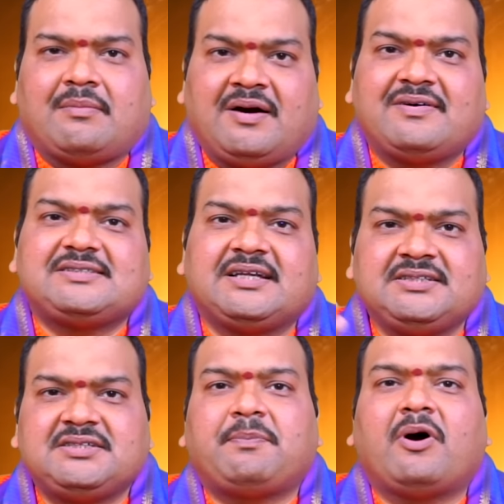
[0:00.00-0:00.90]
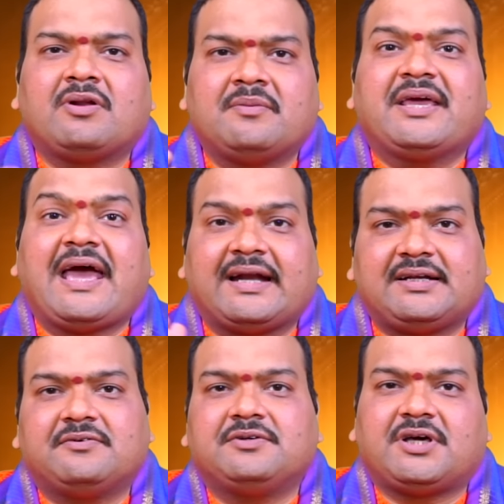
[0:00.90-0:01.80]
అమావాస్య నుంచి పౌర్ణమికి
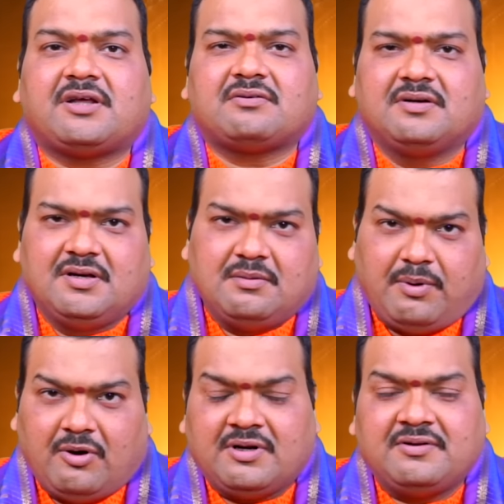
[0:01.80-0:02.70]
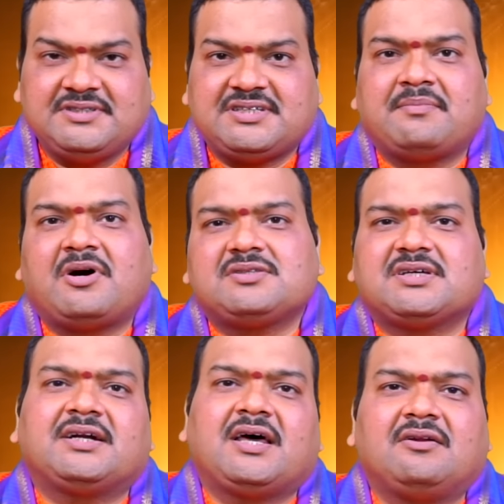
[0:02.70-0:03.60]
యాక్టివ్ ఉంటారు పౌర్ణమి నుంచి
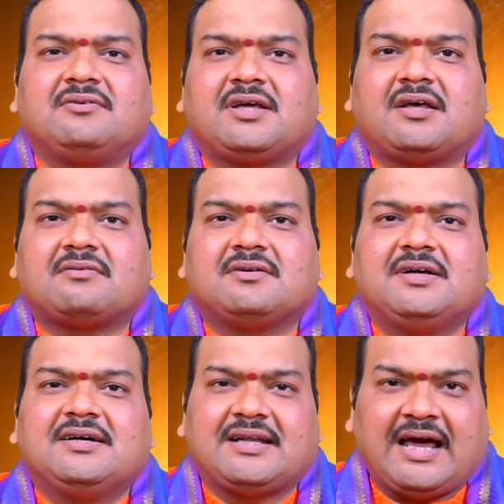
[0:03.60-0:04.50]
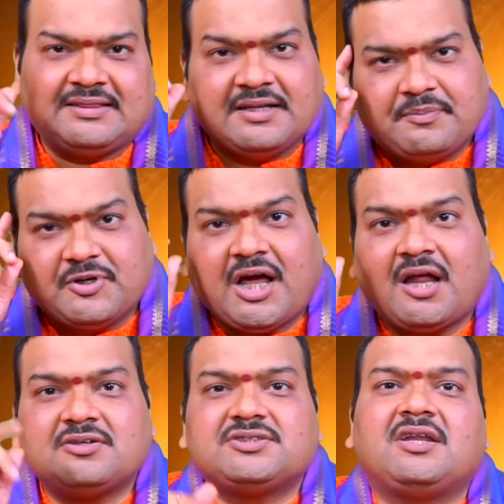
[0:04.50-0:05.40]
అమావాస్యకి డల్ ఉంటారు రాత్రిపూట
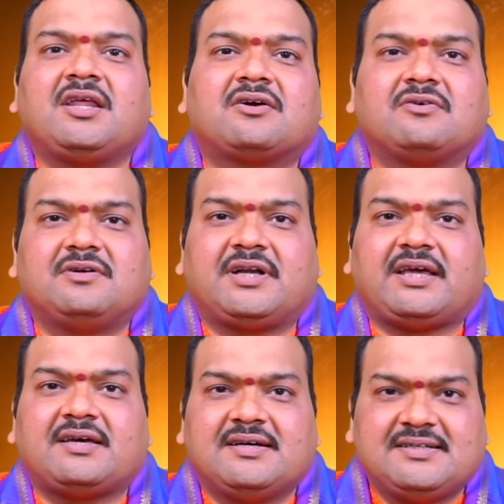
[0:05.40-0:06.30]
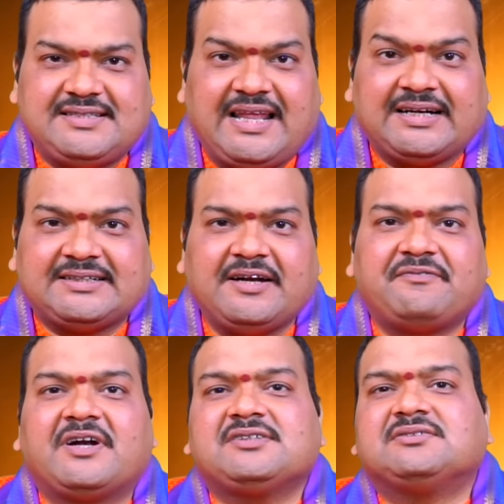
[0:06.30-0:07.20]
ఆలోచనలు ఎక్కువ ఉంటాయి సెలెక్టెడ్
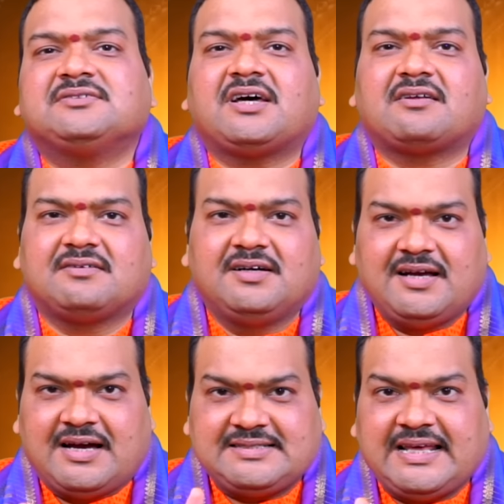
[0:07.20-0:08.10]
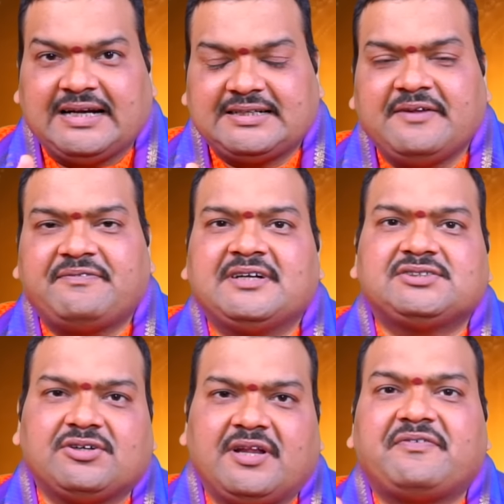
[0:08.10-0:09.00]
ఫ్రెండ్స్ ఉంటారు ఆ సెలెక్టెడ్
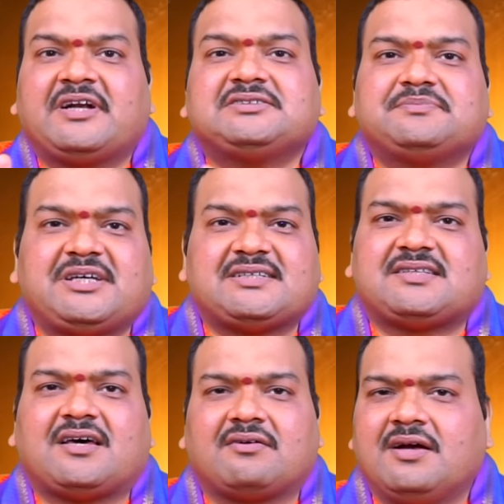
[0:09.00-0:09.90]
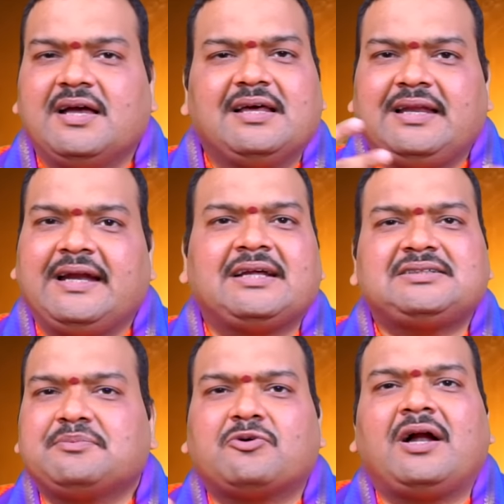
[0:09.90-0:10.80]
ఫ్రెండ్స్తోనే ఫ్రెండ్షిప్ చేస్తారు
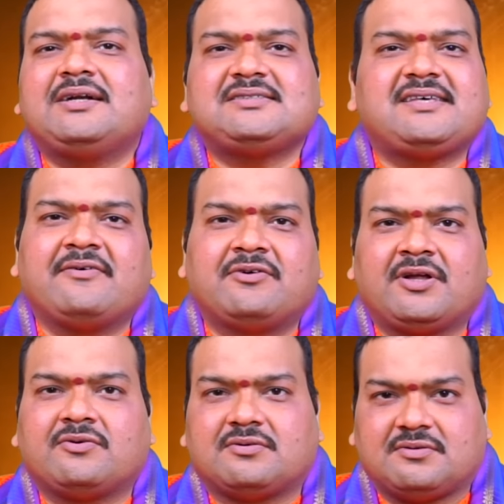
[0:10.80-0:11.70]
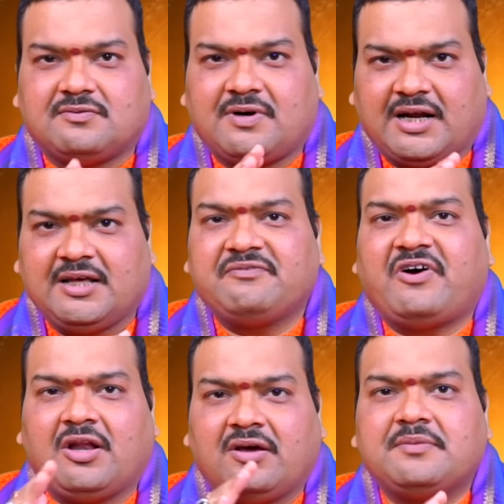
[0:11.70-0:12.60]
లీడర్షిప్ క్వాలిటీస్ ఏమి ఉండవు ఒకళ్ళని
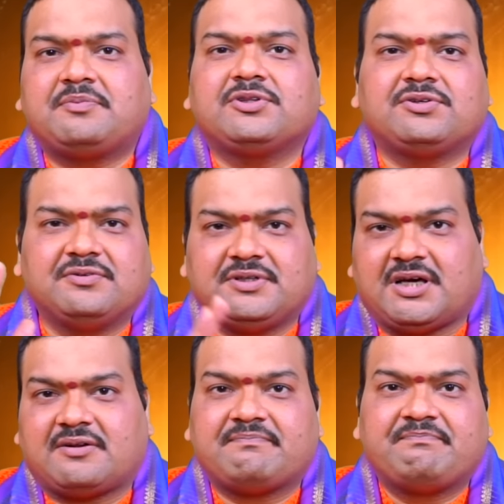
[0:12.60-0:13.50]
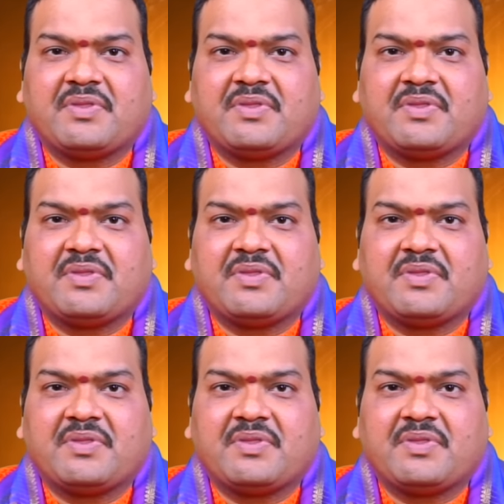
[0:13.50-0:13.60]
ఫాలో అయిపోతూ ఉంటారు